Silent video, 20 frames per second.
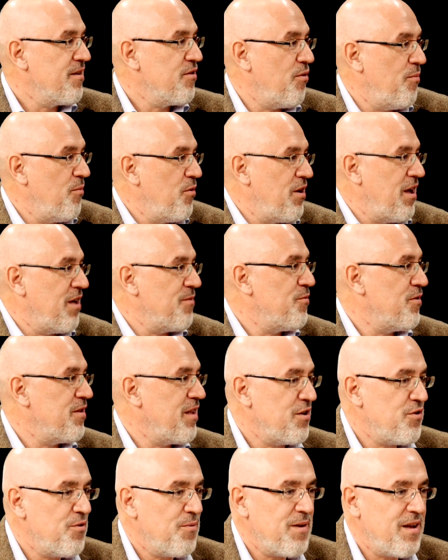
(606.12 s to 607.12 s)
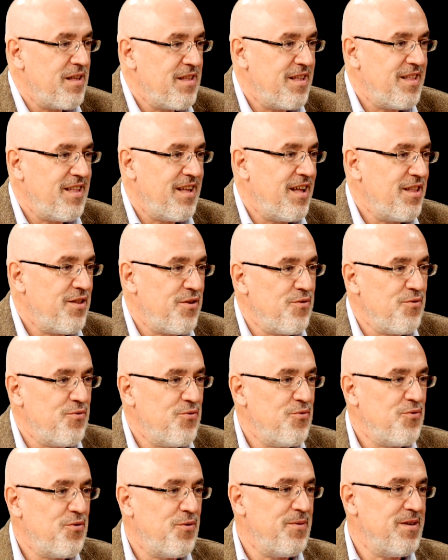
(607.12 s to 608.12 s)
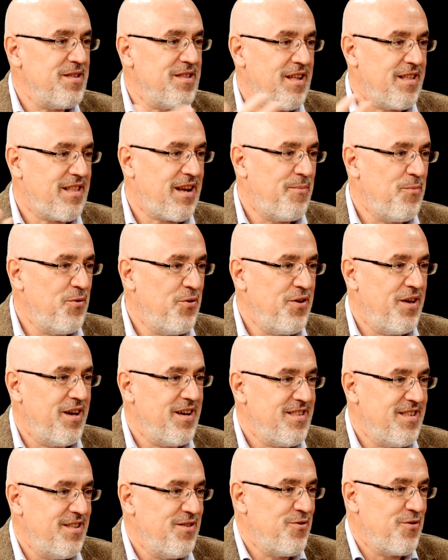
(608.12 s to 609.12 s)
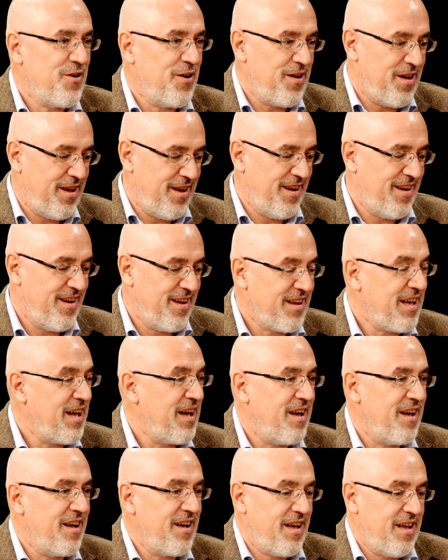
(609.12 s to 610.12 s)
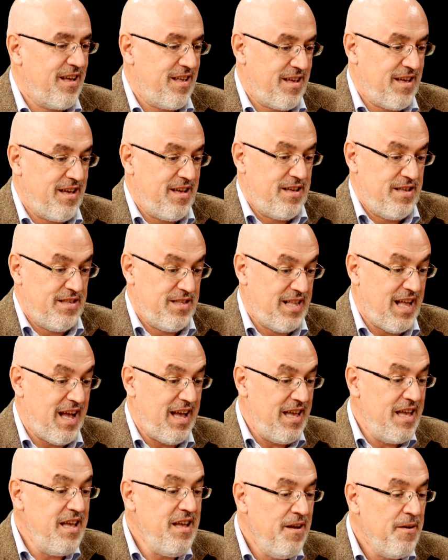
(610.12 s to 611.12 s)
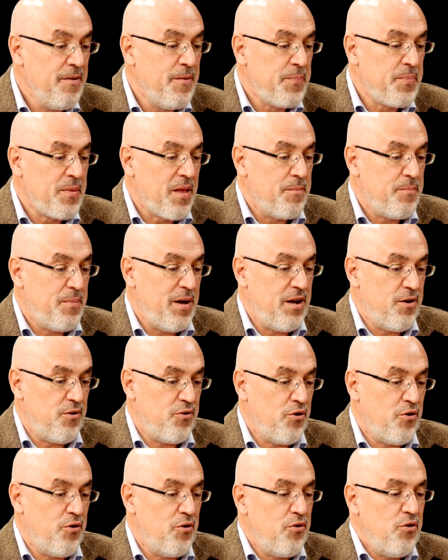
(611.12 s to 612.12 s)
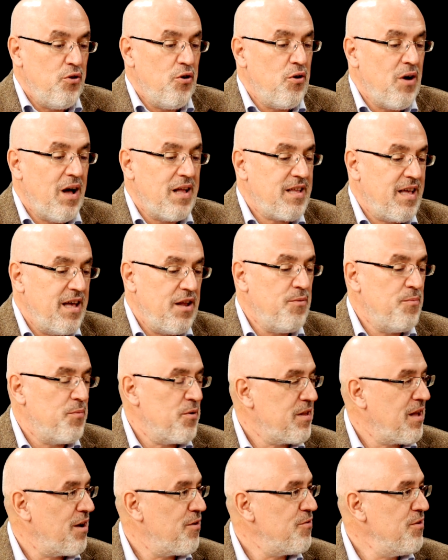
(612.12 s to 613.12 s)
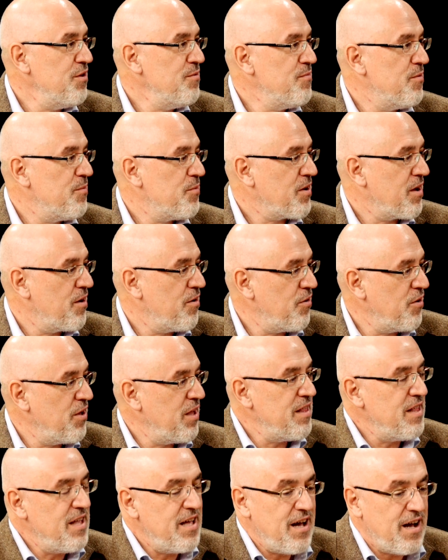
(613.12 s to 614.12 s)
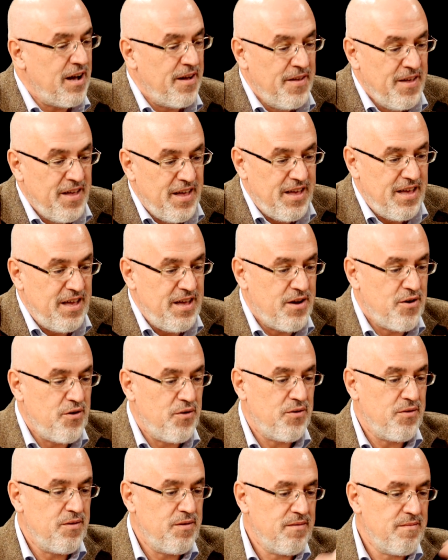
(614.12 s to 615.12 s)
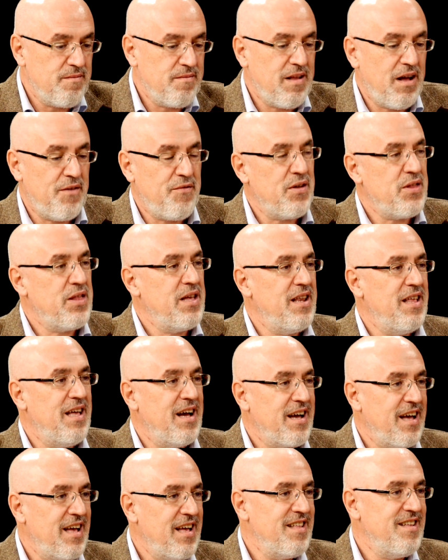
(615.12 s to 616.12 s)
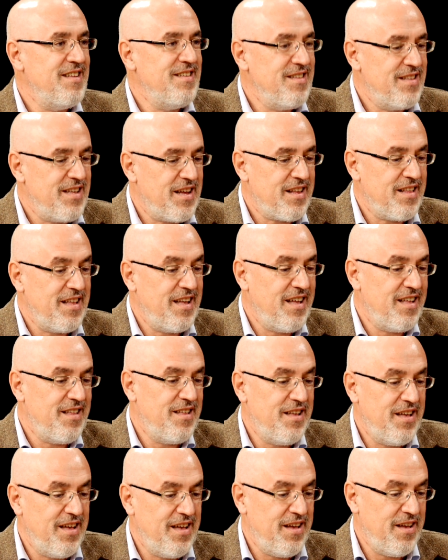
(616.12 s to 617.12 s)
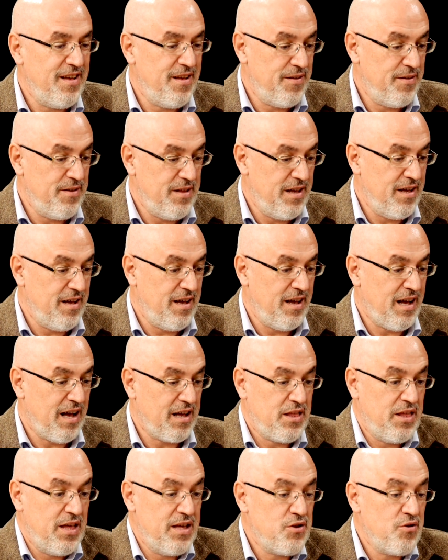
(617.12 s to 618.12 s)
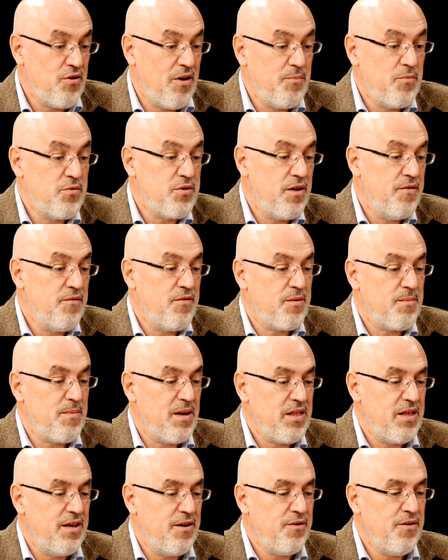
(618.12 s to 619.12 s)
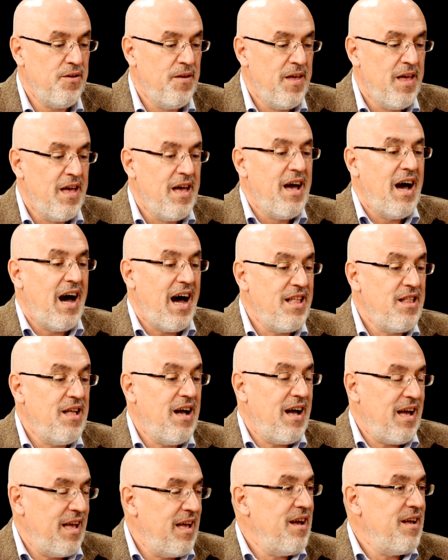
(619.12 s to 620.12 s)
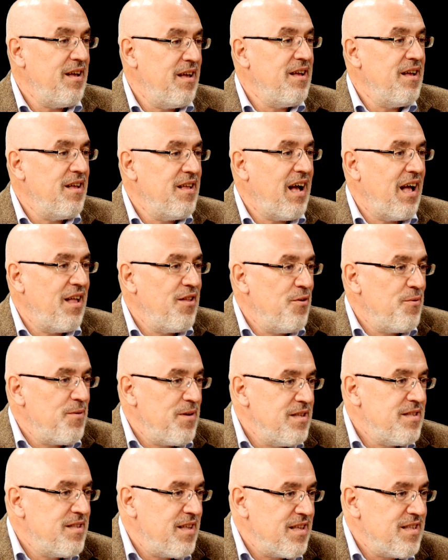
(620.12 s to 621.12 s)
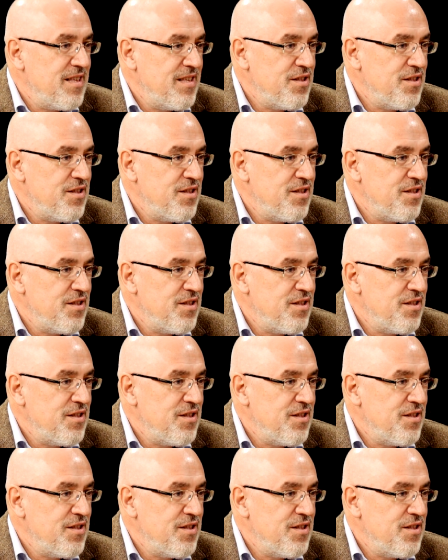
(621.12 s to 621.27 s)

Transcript: como las buenas obras de teatro, tú no ves la tramoya, sino que, está ahí, pero no, no adquiere un protagonismo, porque hoy en día, y con la facilidad que hay en Internet de, acceso a mucha información, hay, hay novelistas de